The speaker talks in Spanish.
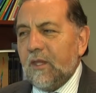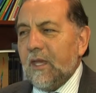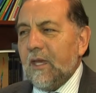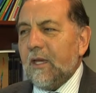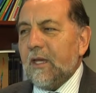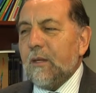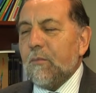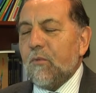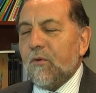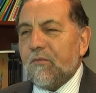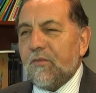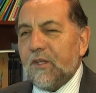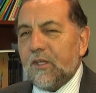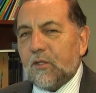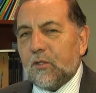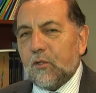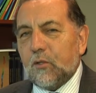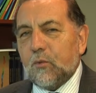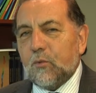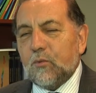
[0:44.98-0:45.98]
días hemos
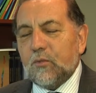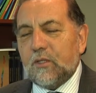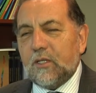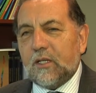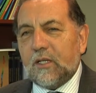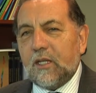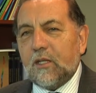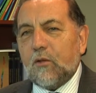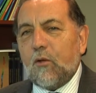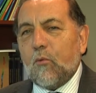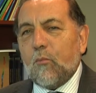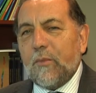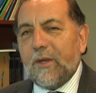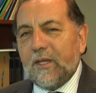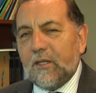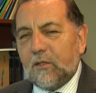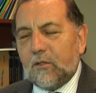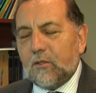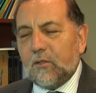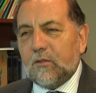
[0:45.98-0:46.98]
visto un discreto
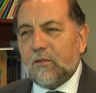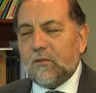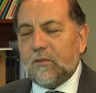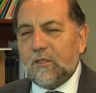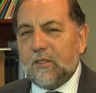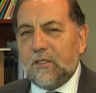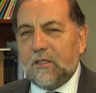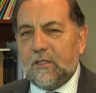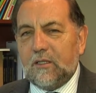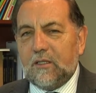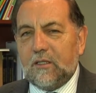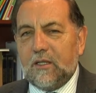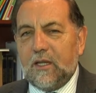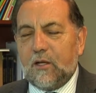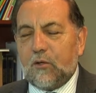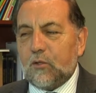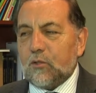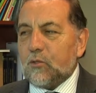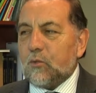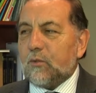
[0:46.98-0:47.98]
aumento en las
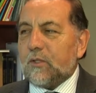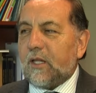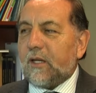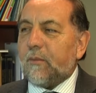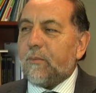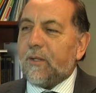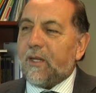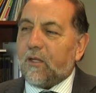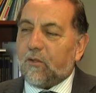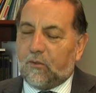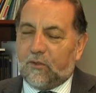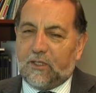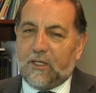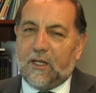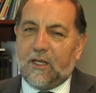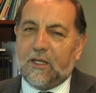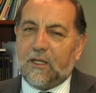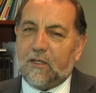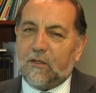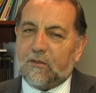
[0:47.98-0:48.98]
consultas respiratorias,
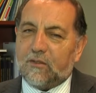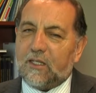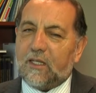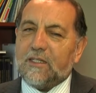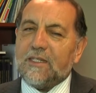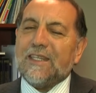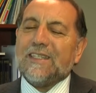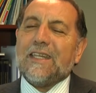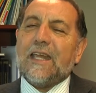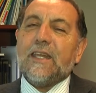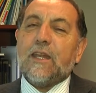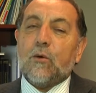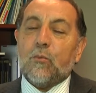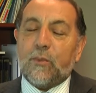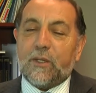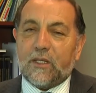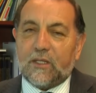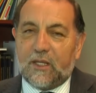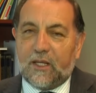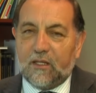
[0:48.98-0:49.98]
o sea, ya están
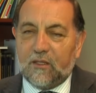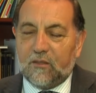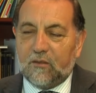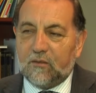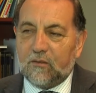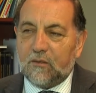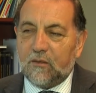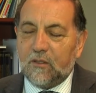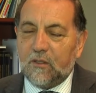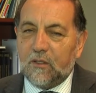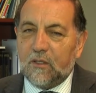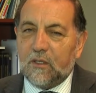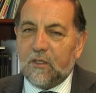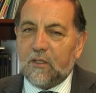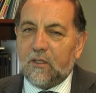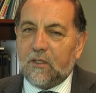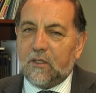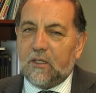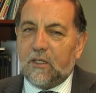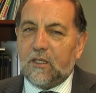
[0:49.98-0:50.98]
aumentando.
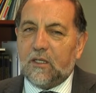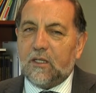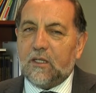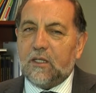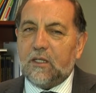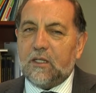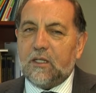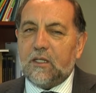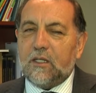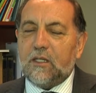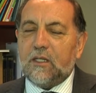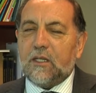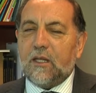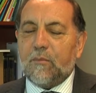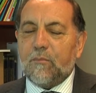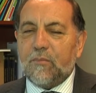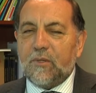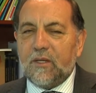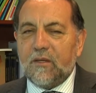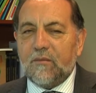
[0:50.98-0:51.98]
Eh, y
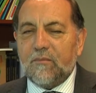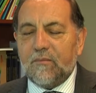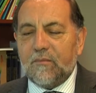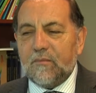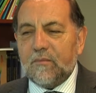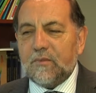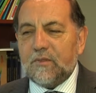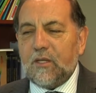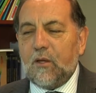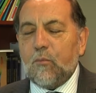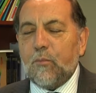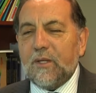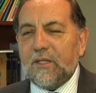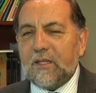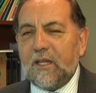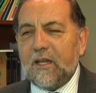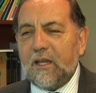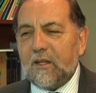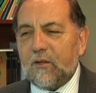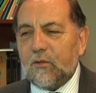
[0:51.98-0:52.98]
también, si
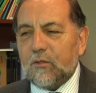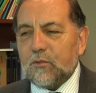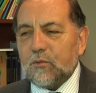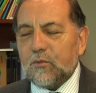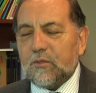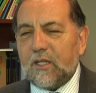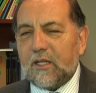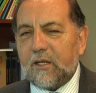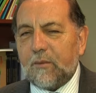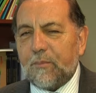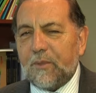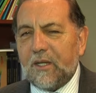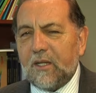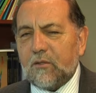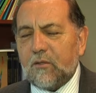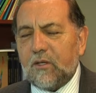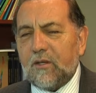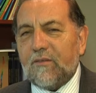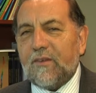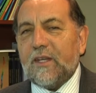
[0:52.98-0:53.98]
aumentan las consultas
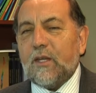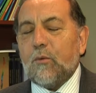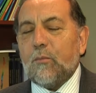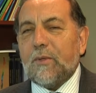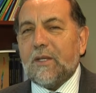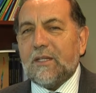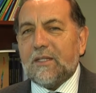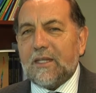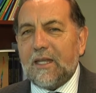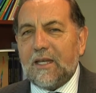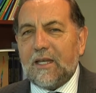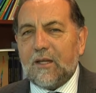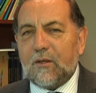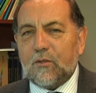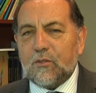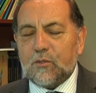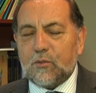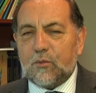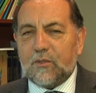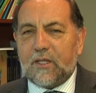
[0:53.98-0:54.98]
respiratorias, van a aumentar las
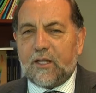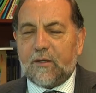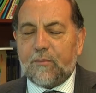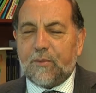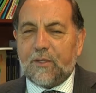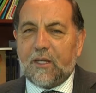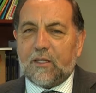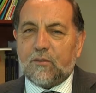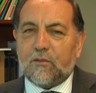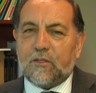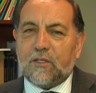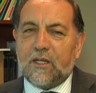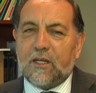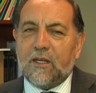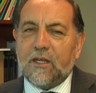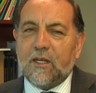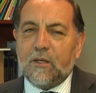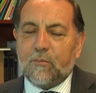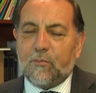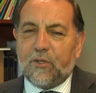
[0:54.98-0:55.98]
consultas respiratorias
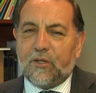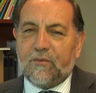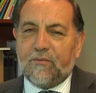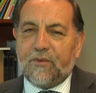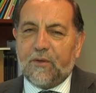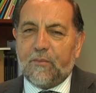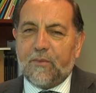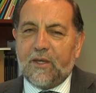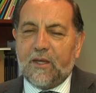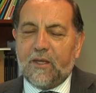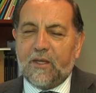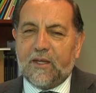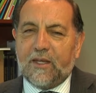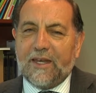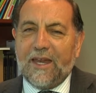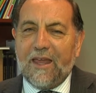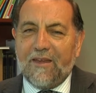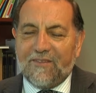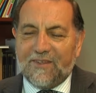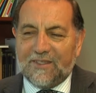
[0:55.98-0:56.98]
por enfermedades
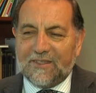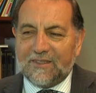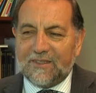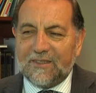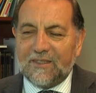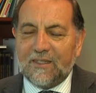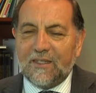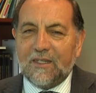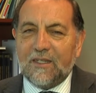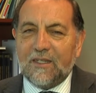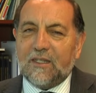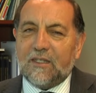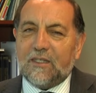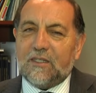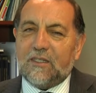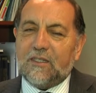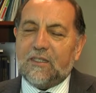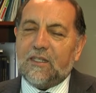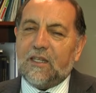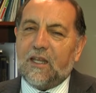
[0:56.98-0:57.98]
graves.
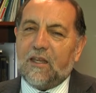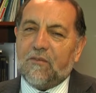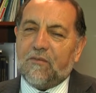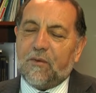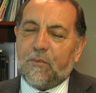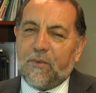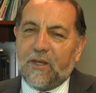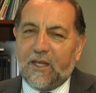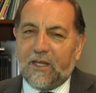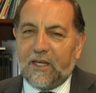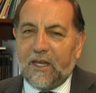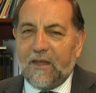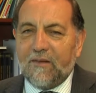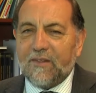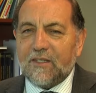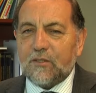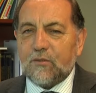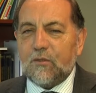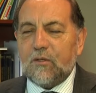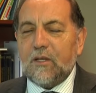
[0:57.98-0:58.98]
Y las enfermedades
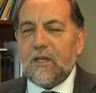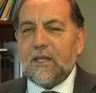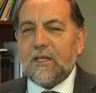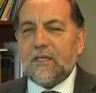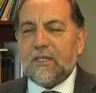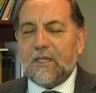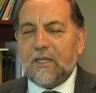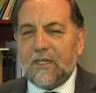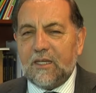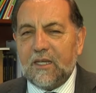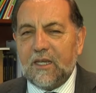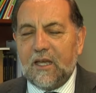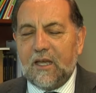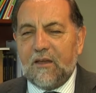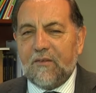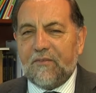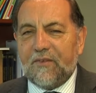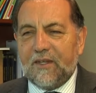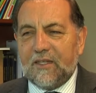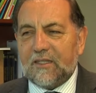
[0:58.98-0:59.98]
graves son las que
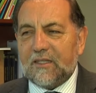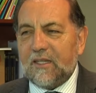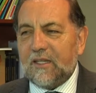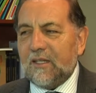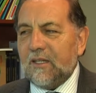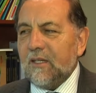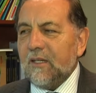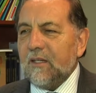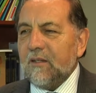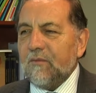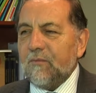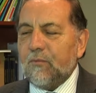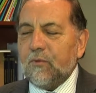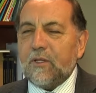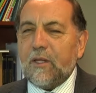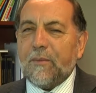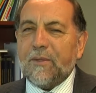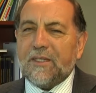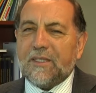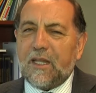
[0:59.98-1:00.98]
afectan
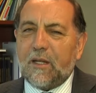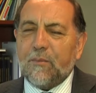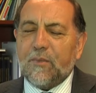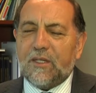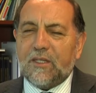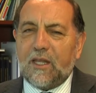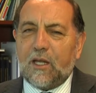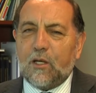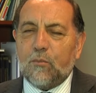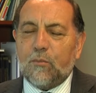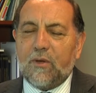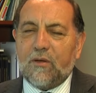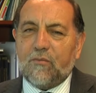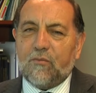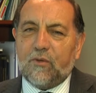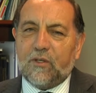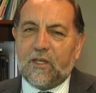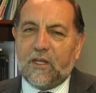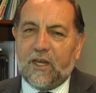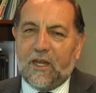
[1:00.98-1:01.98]
fundamentalmente a los más
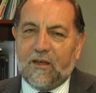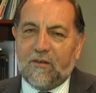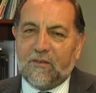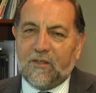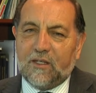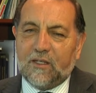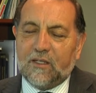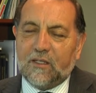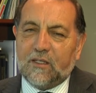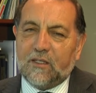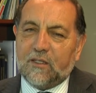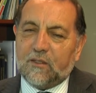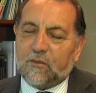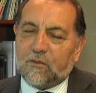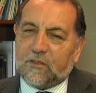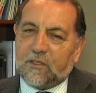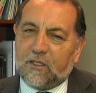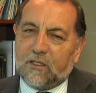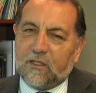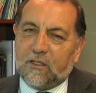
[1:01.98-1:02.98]
vulnerables.
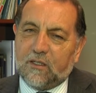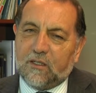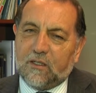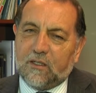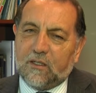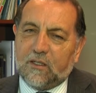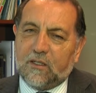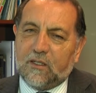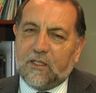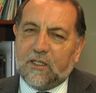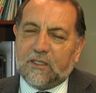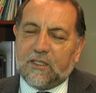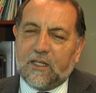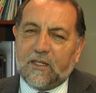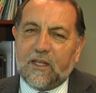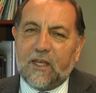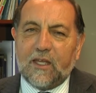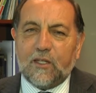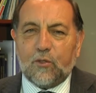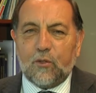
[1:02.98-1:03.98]
Entonces, es
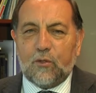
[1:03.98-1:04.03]
tarea de